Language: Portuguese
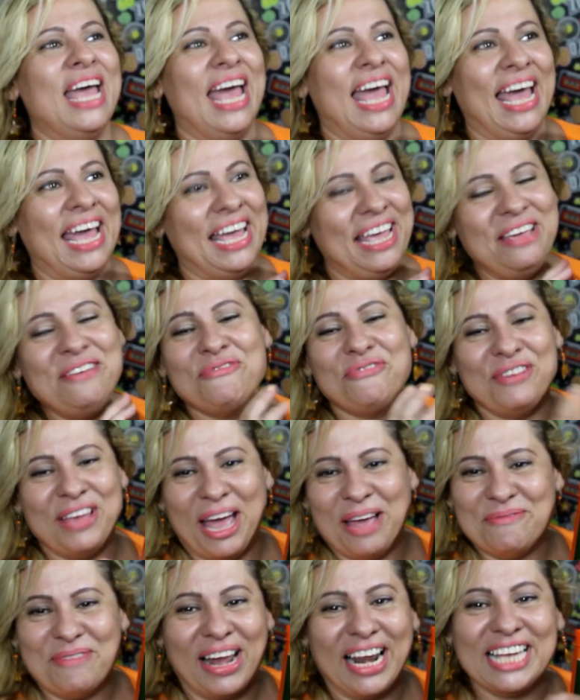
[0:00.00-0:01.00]
É,
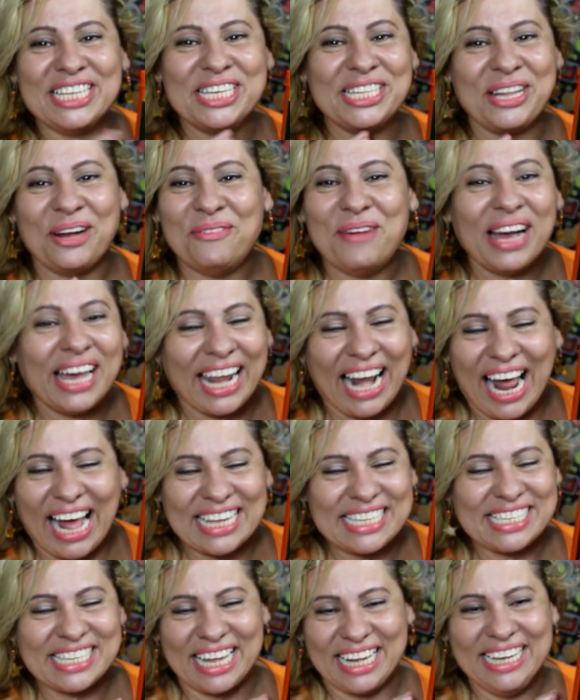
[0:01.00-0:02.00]
enfim, a embalagem tá uma
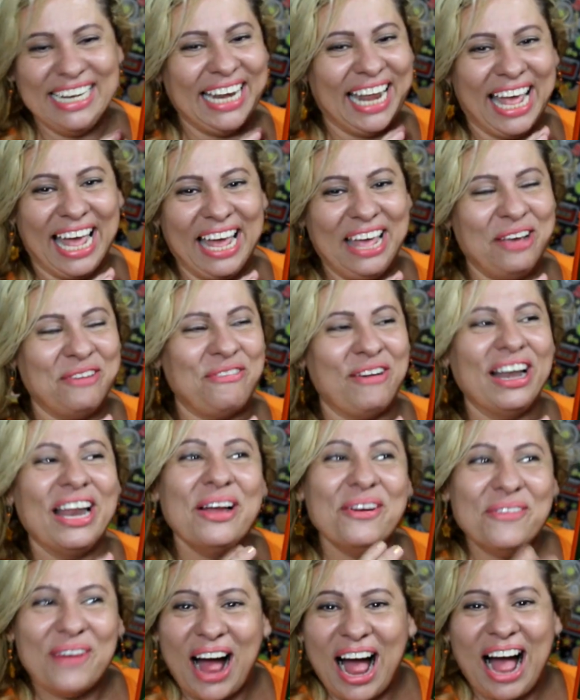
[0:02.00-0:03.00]
graça, né? Eu
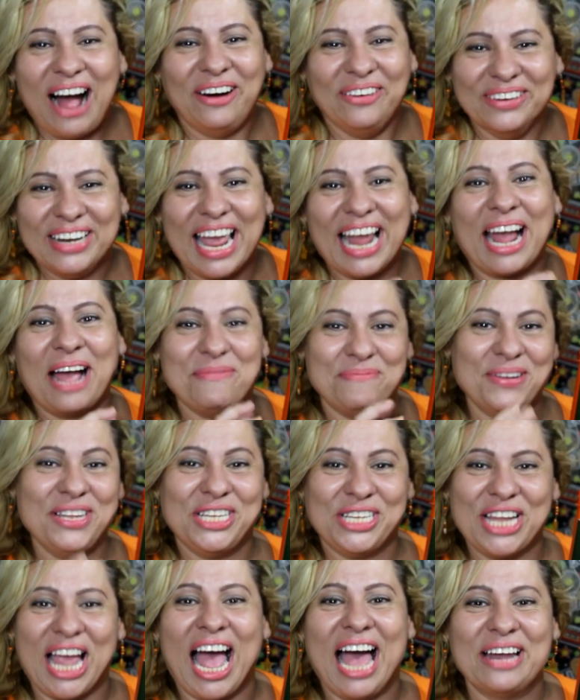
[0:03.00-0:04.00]
falei, uau, né?
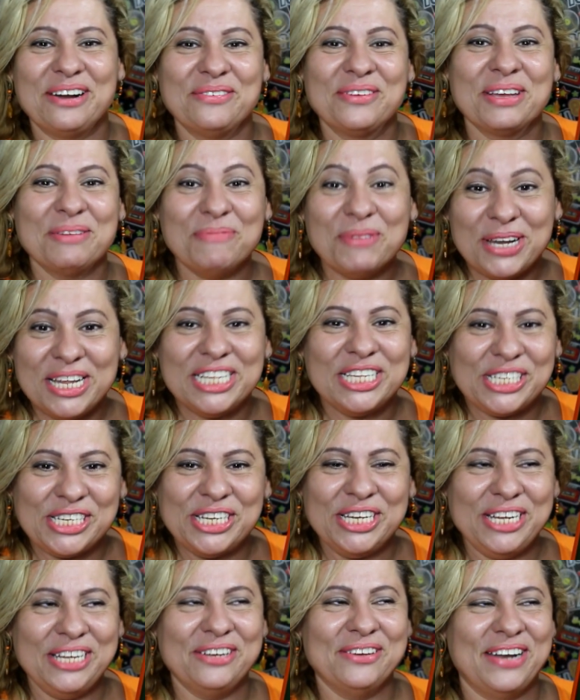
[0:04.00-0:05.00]
Capricharam, que
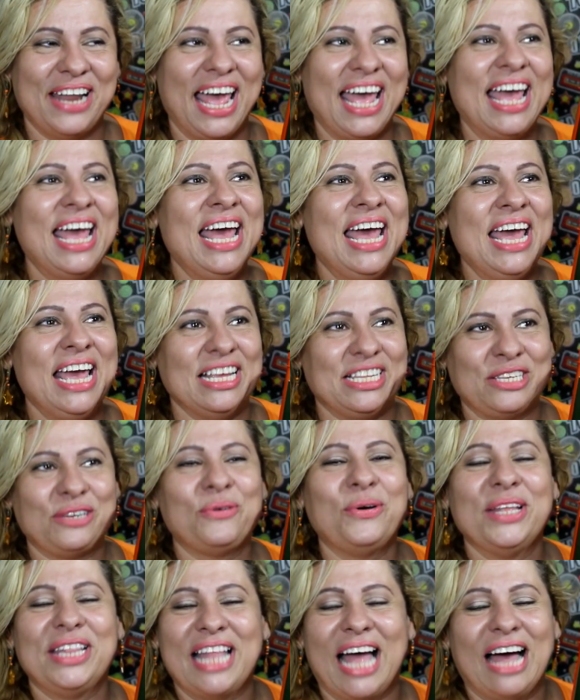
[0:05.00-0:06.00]
bonitinho, né? Esse
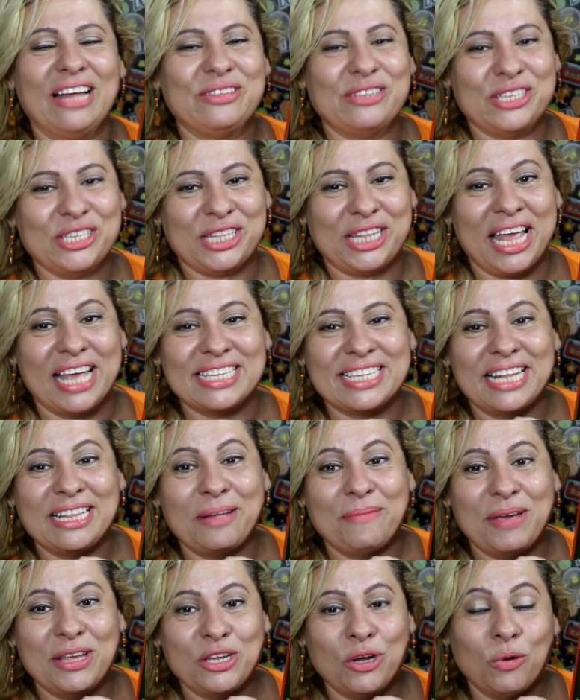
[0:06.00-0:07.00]
cuidado de ter
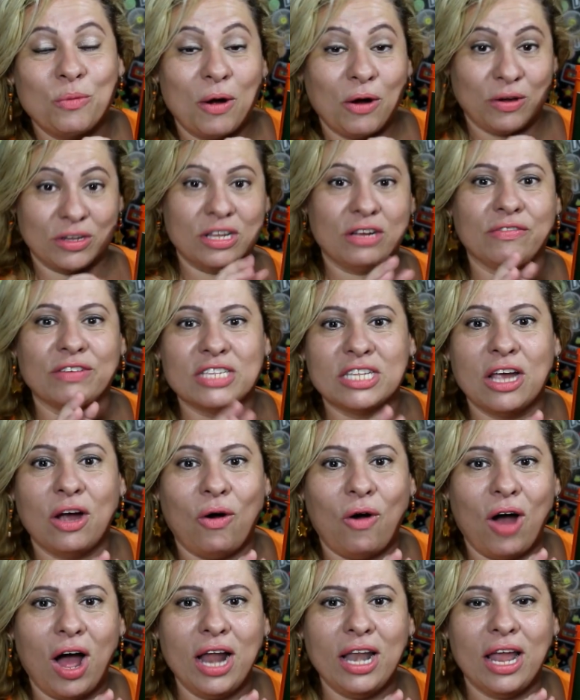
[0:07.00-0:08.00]
exatamente alguma coisa que você
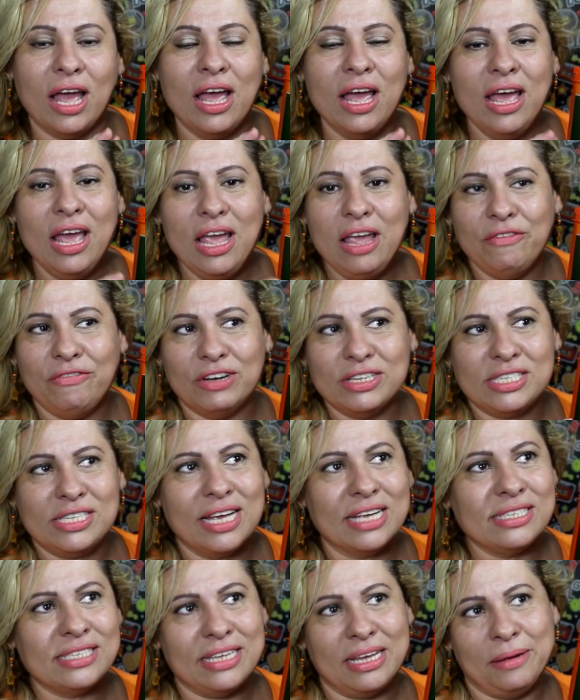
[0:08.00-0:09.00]
olha e
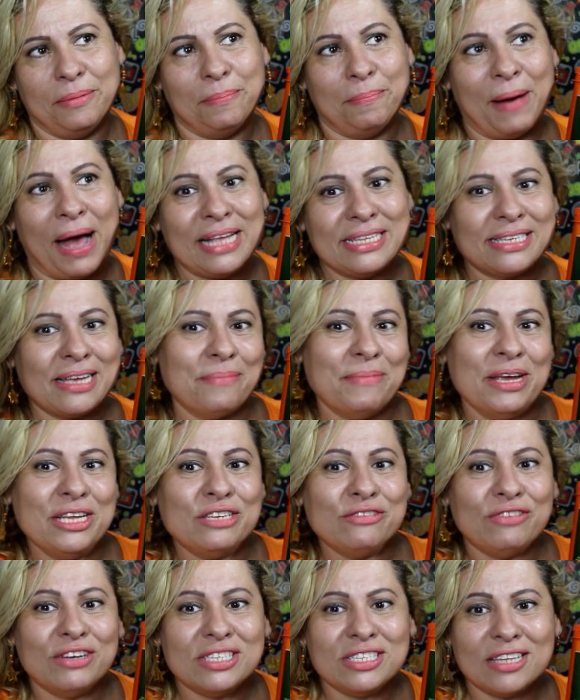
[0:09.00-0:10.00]
você, assim,
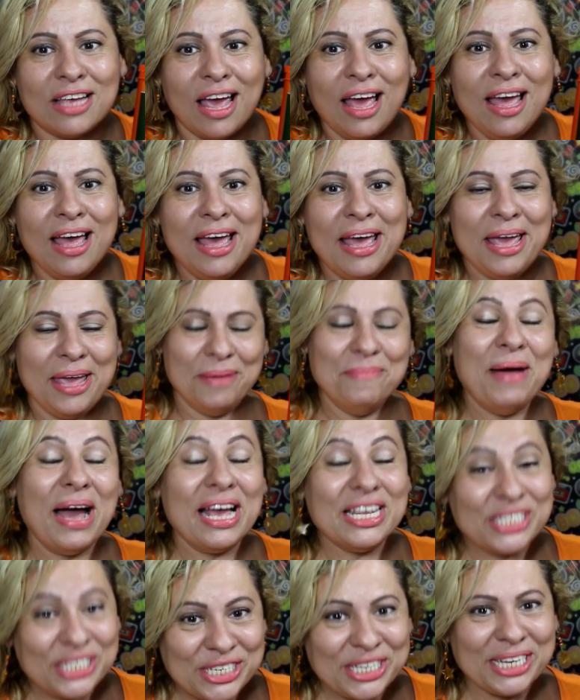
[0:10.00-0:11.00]
basicamente você
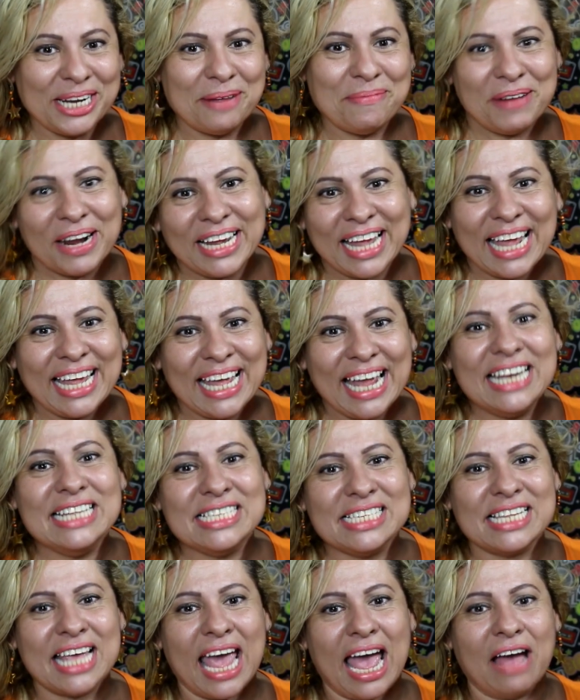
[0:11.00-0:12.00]
imagina para que, que ele
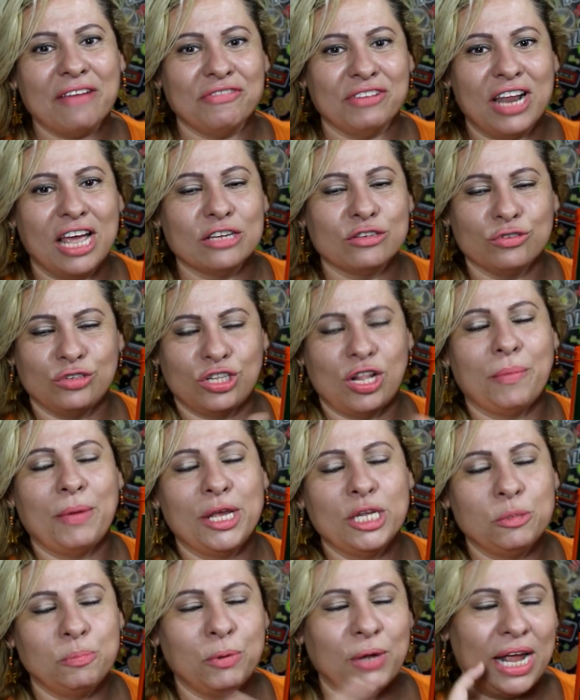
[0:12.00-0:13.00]
serve, né?
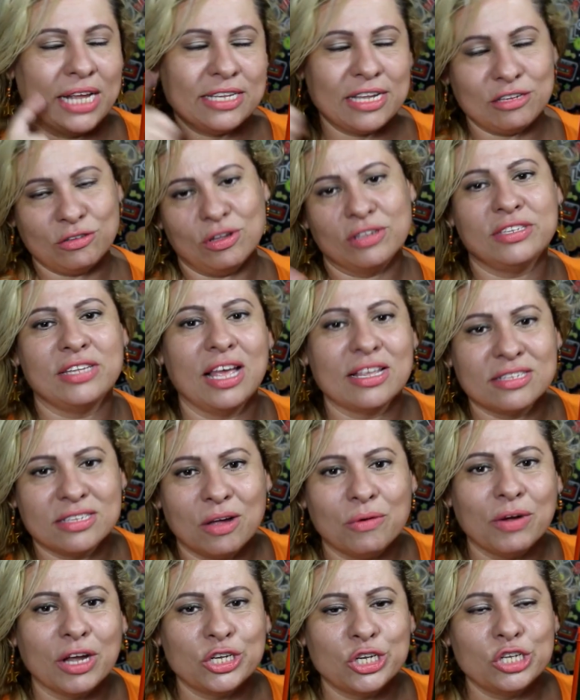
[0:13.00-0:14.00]
Justamente por essa
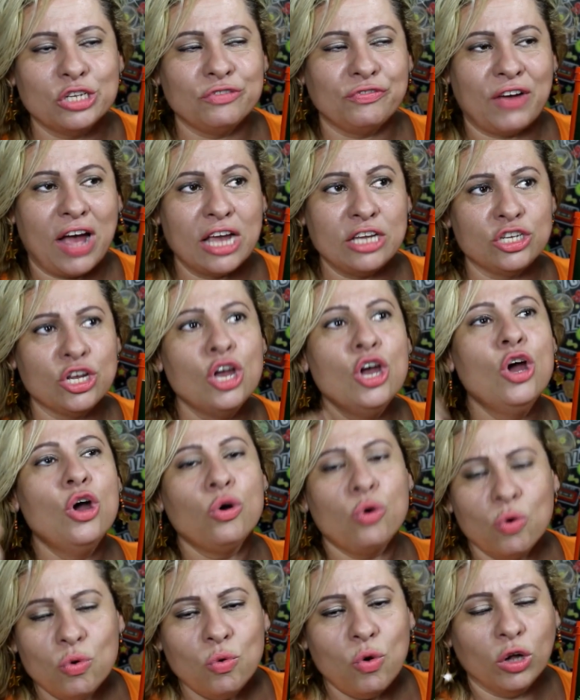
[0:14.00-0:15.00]
associação que a gente faz
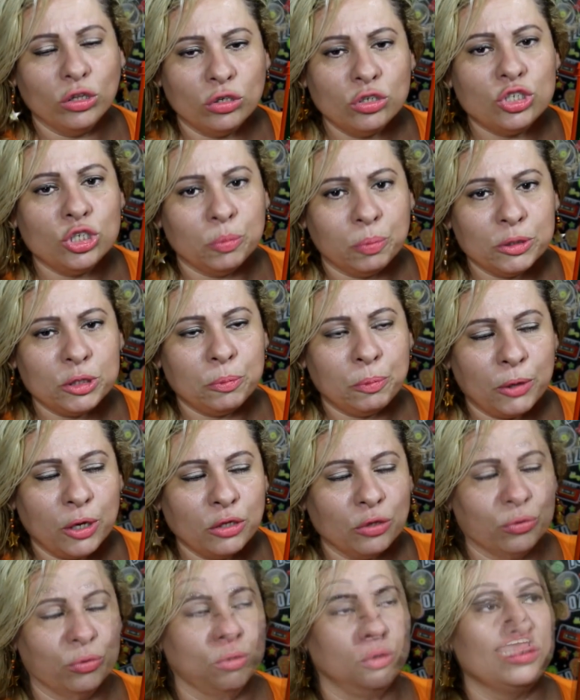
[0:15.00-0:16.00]
com outro tipo de
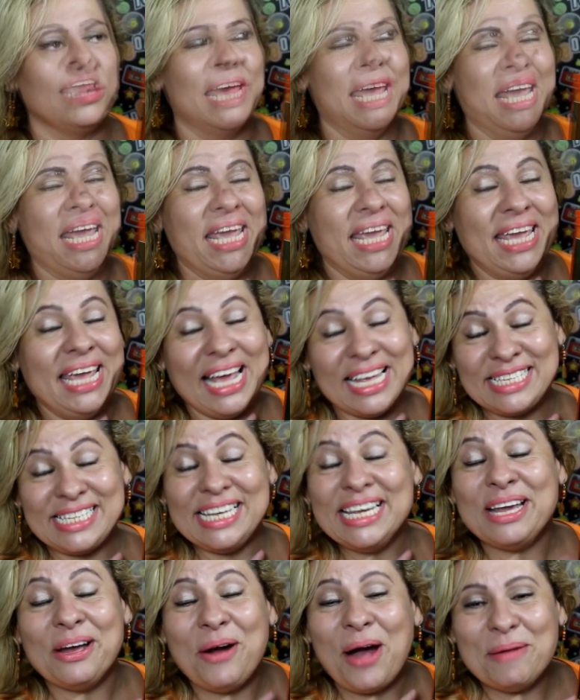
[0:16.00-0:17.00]
produto. E
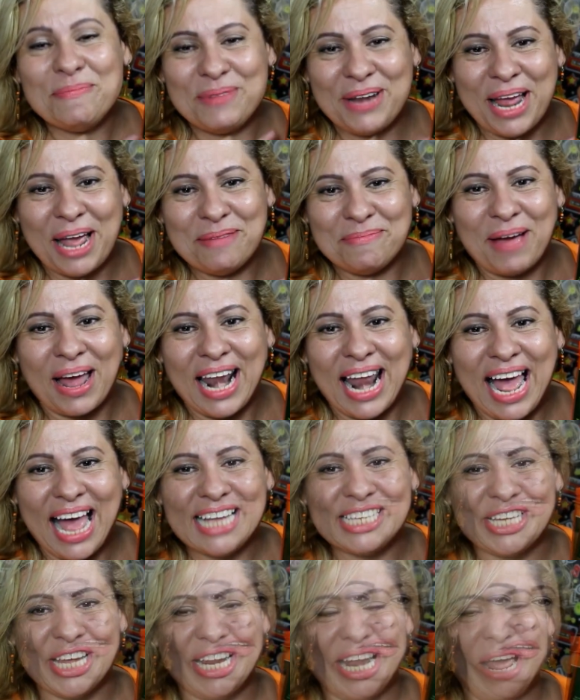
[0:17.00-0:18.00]
assim que eu abri a
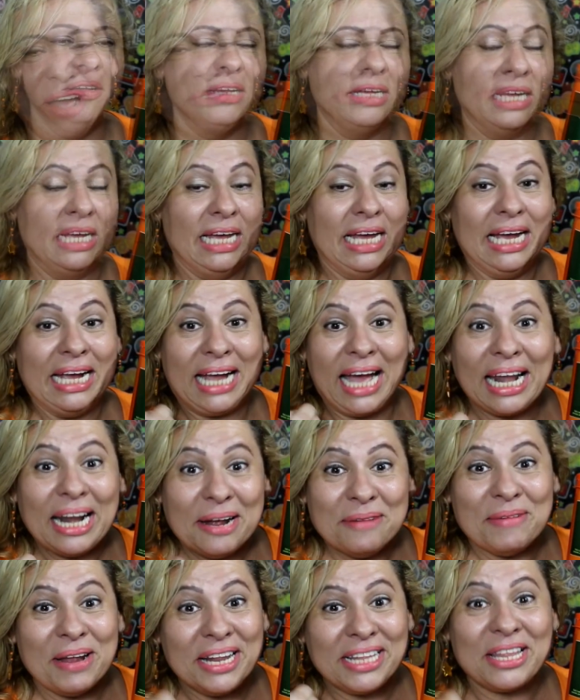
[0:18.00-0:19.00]
embalagem, né?
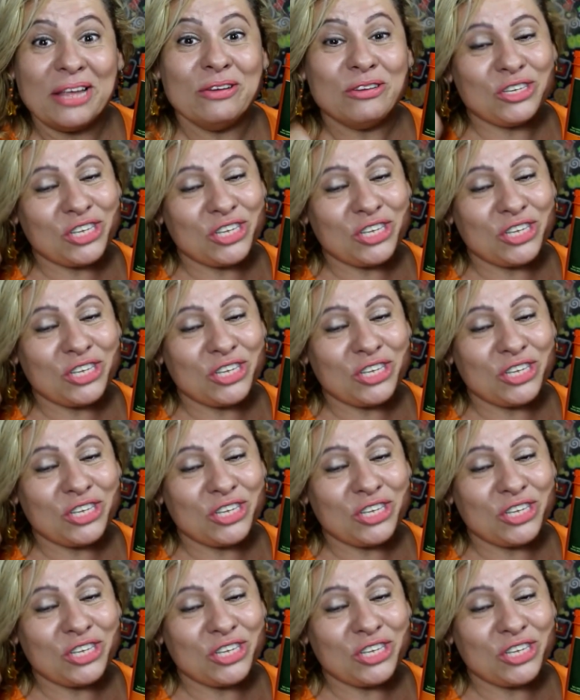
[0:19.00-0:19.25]
Caramba, ele tem o